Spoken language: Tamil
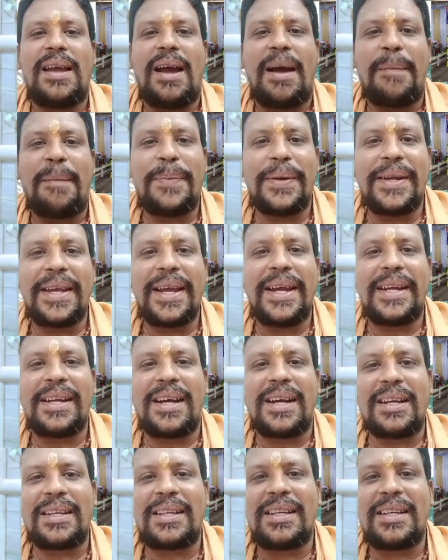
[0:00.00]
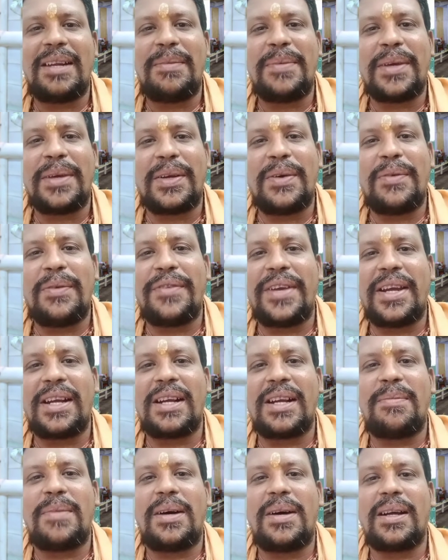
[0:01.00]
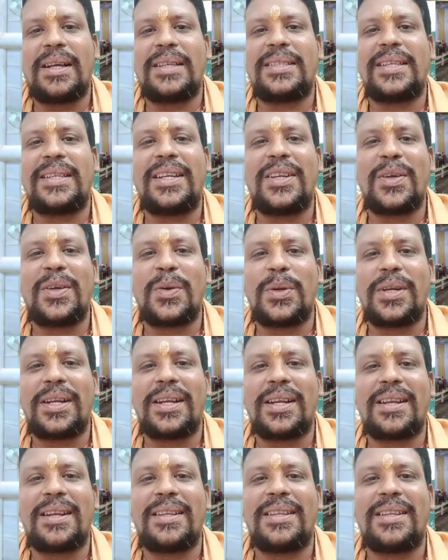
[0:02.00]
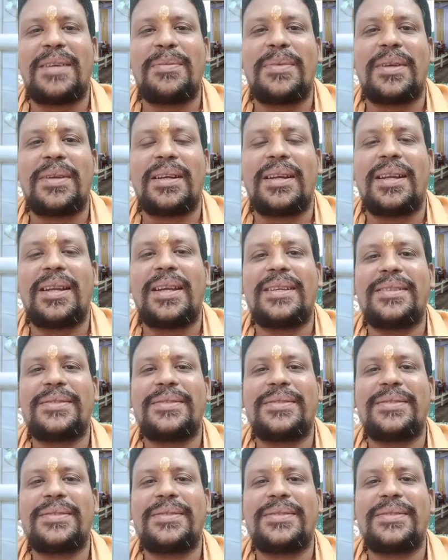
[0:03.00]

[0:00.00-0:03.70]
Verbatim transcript: அப்படியே நாட்கள் மிகவும் வேகமாக சென்று கொண்டிருக்கிறது அன்பர்களே